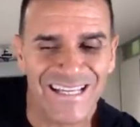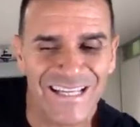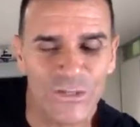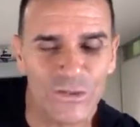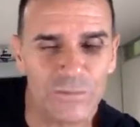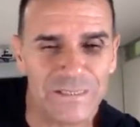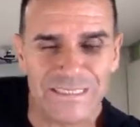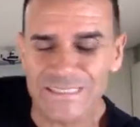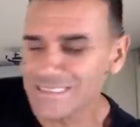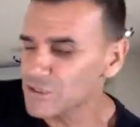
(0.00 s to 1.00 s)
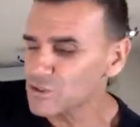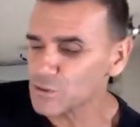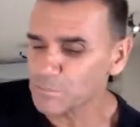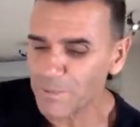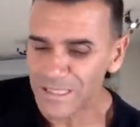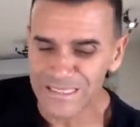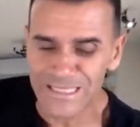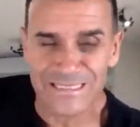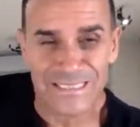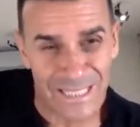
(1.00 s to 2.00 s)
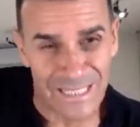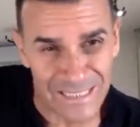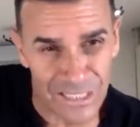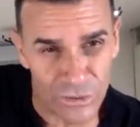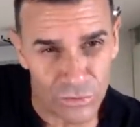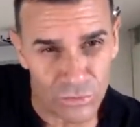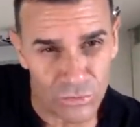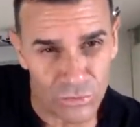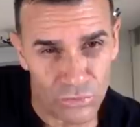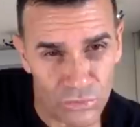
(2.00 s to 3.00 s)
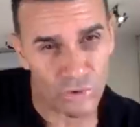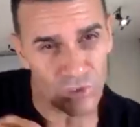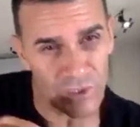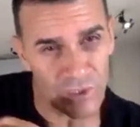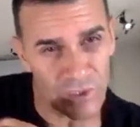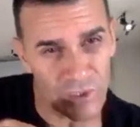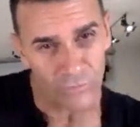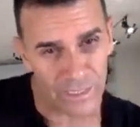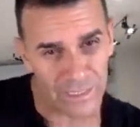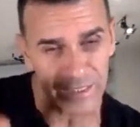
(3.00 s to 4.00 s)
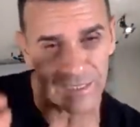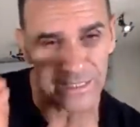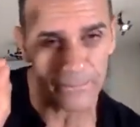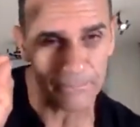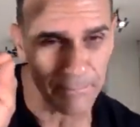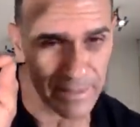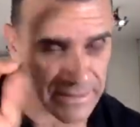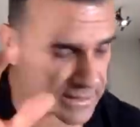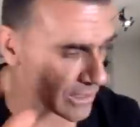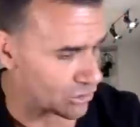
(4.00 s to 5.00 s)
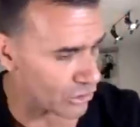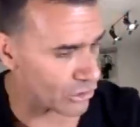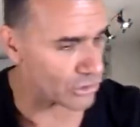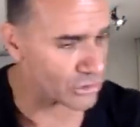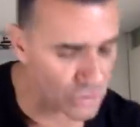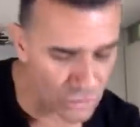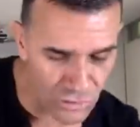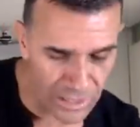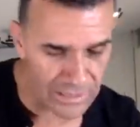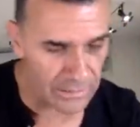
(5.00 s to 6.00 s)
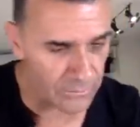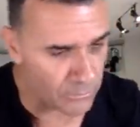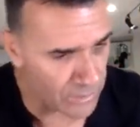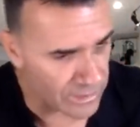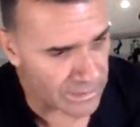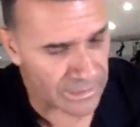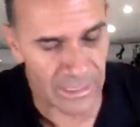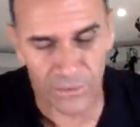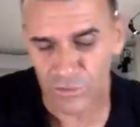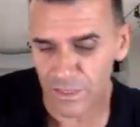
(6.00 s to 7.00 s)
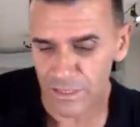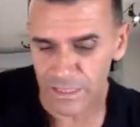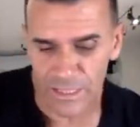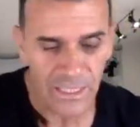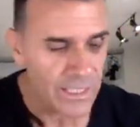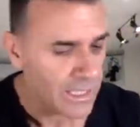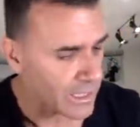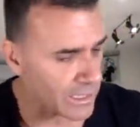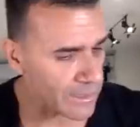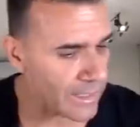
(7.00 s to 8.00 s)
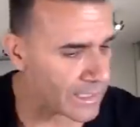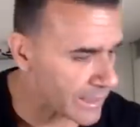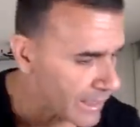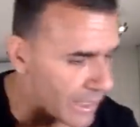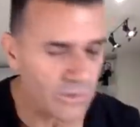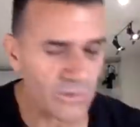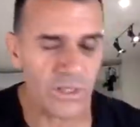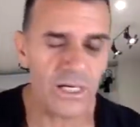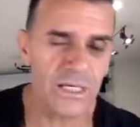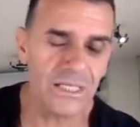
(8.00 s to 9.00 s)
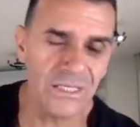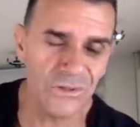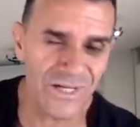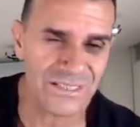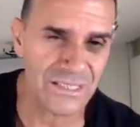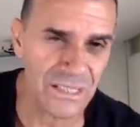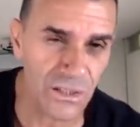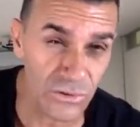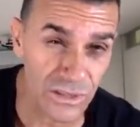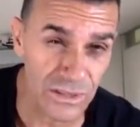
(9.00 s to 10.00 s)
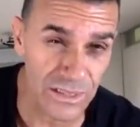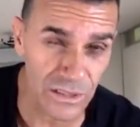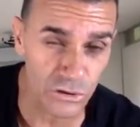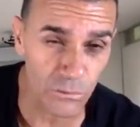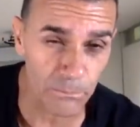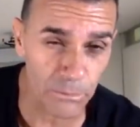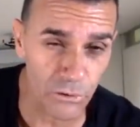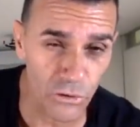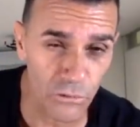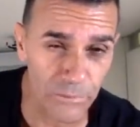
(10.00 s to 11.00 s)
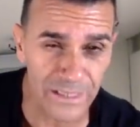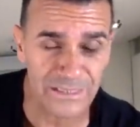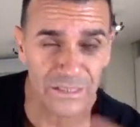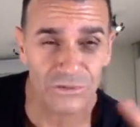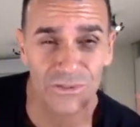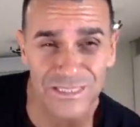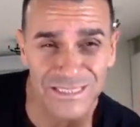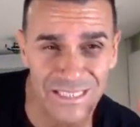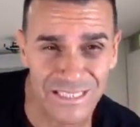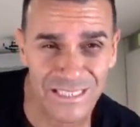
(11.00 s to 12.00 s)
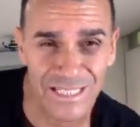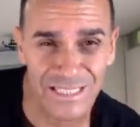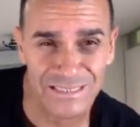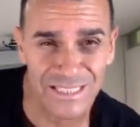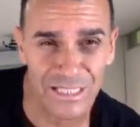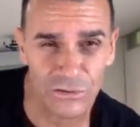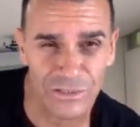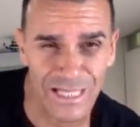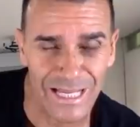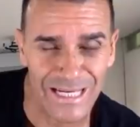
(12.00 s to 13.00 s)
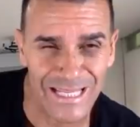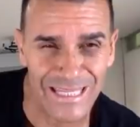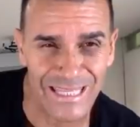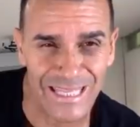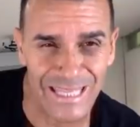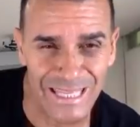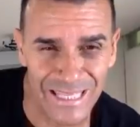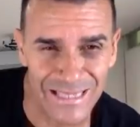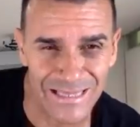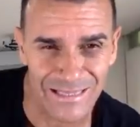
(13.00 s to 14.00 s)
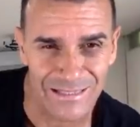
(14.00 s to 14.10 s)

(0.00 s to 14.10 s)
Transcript: Los pececillos pasan hacia el área del Lucio, le dan vueltas, le dan besitos, lo tocan, le vuelven la colita, le baten la cola y no hacen ningún intento por comérselos ni siquiera estando en el área de él